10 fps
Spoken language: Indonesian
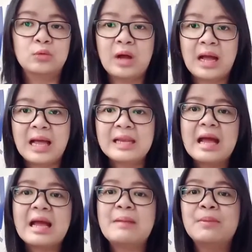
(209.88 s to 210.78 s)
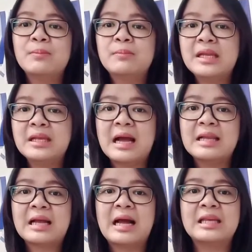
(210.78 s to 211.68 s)
Tuhan akan
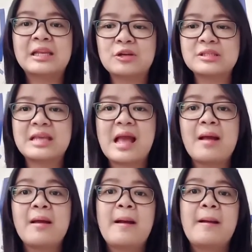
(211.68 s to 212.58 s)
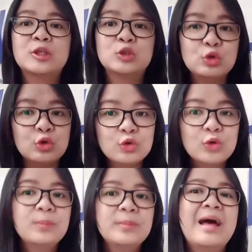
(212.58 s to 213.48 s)
memberikan kairos yang
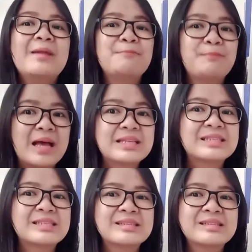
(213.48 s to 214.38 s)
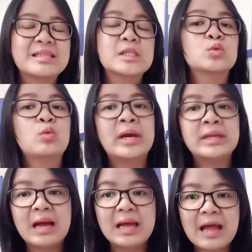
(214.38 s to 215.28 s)
cukup dan pas
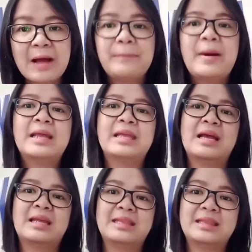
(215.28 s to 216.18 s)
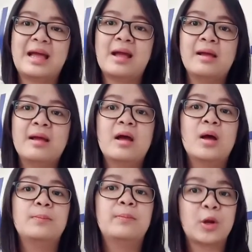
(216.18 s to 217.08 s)
sesuai dengan apa yang kita
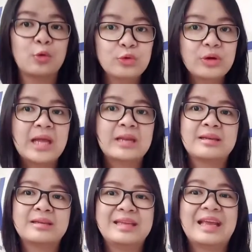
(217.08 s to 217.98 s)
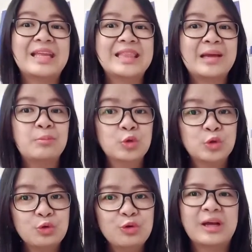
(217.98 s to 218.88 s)
perlukan, yang kita
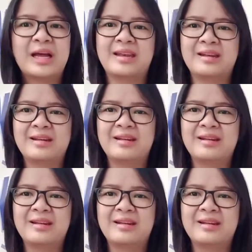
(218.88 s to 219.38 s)
butuhkan.